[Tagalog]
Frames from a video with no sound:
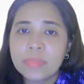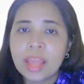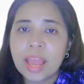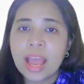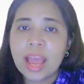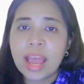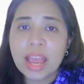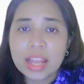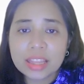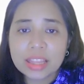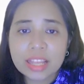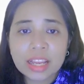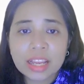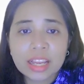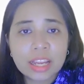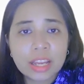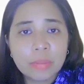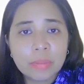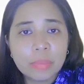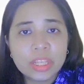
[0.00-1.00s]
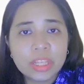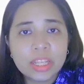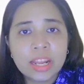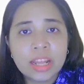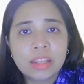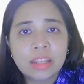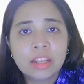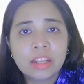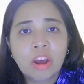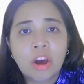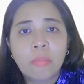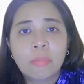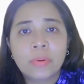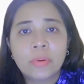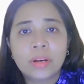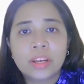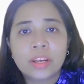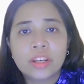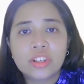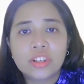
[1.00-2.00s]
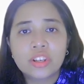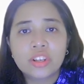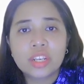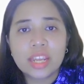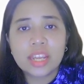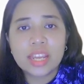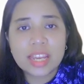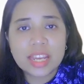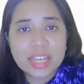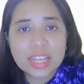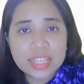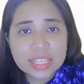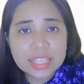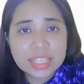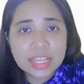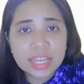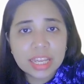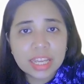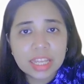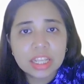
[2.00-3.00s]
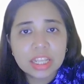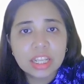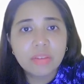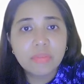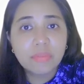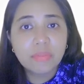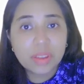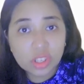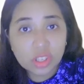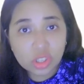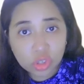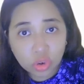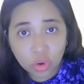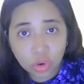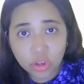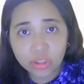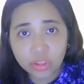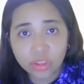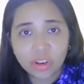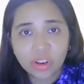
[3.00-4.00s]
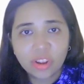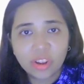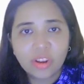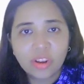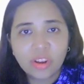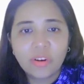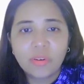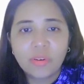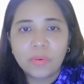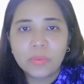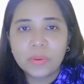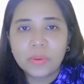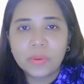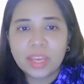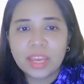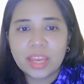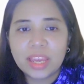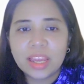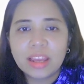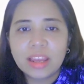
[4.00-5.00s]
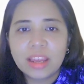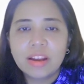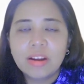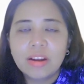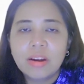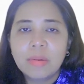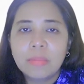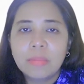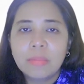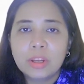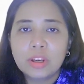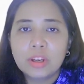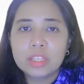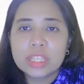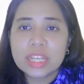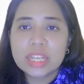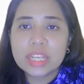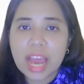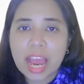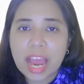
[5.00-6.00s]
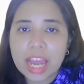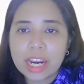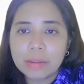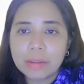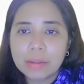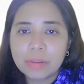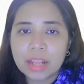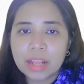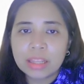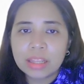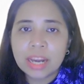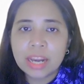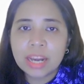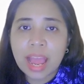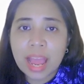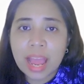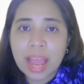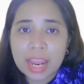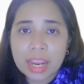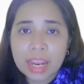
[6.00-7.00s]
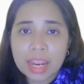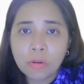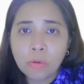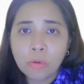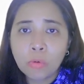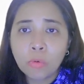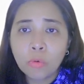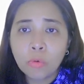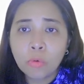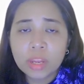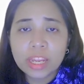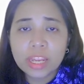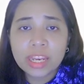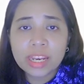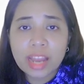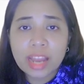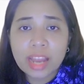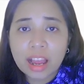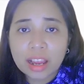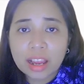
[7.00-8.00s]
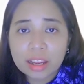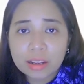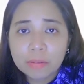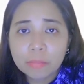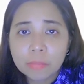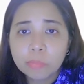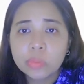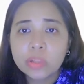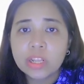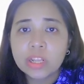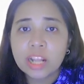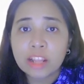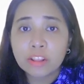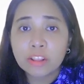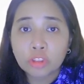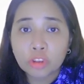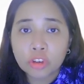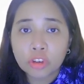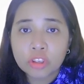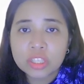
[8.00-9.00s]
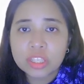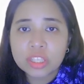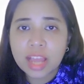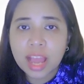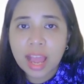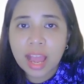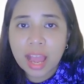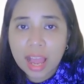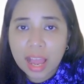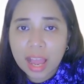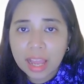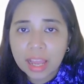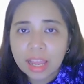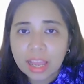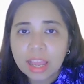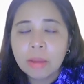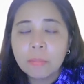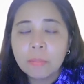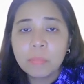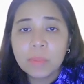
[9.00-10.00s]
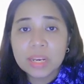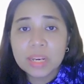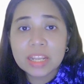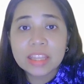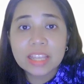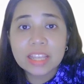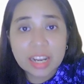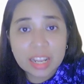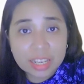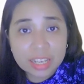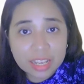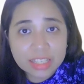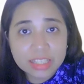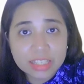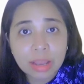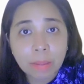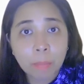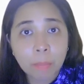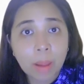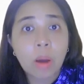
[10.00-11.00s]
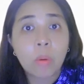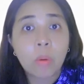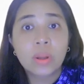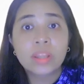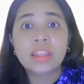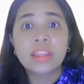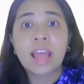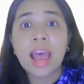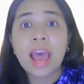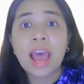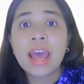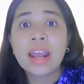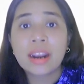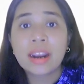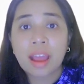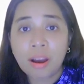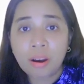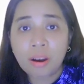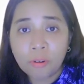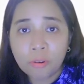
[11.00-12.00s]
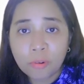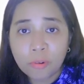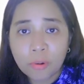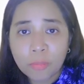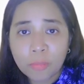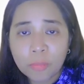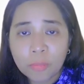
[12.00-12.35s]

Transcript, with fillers: at ang gagamitin nating operation is division. Okay, because hinahanap natin ay kung ilang letters ang pinadala niya sa bawat araw